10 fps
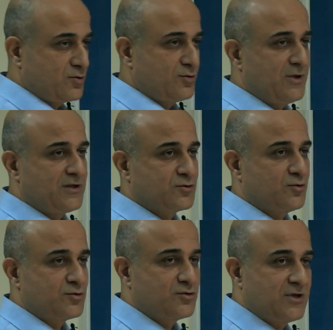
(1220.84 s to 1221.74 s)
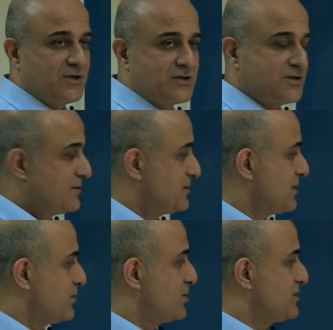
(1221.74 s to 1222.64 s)
türbülans konusuna
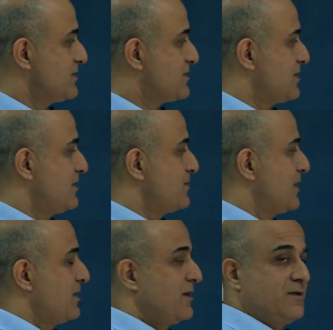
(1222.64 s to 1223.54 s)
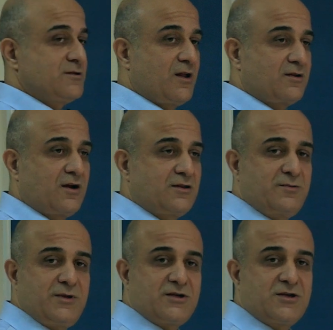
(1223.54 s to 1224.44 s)
geçtiğimizde göreceğiz ki
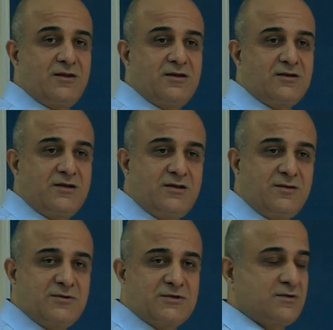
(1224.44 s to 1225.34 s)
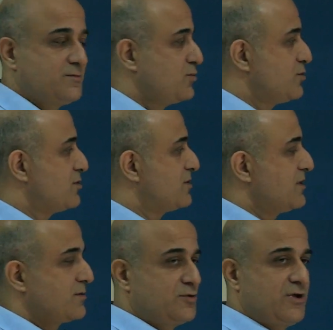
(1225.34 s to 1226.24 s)
çalkantı bileşenleri dediğimiz
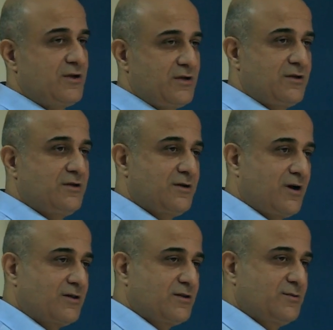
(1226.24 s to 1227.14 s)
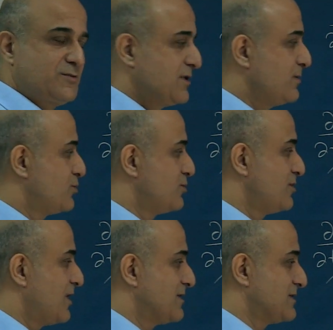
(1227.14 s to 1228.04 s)
büyüklükleri buraya e, attığımızda
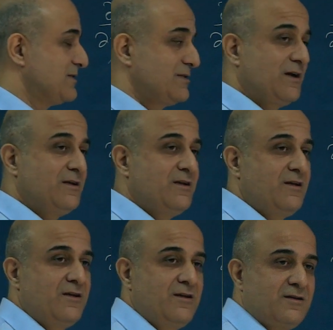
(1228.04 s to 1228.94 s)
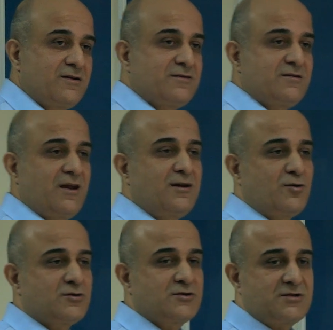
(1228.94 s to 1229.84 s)
bu aslında
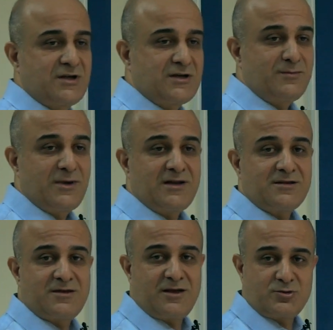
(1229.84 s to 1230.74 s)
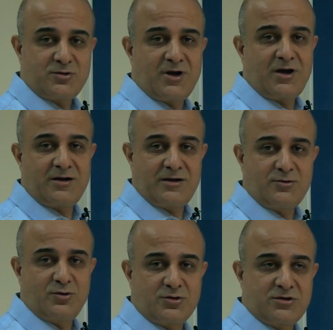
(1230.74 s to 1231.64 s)
Reynolds gerilmeleri tensörü
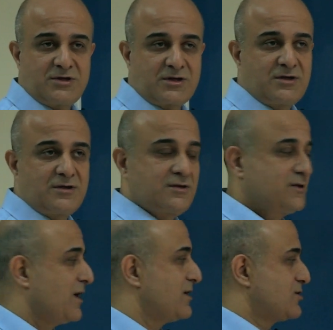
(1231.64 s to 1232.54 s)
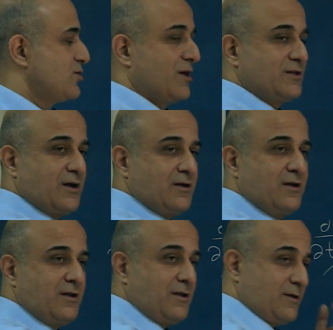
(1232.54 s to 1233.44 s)
haline dönüşecek. Yani şu anda
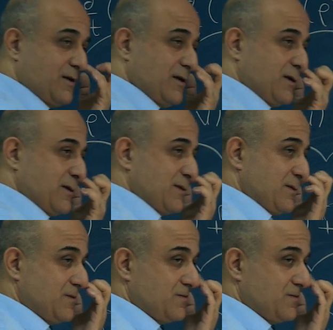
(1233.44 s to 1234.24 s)
e,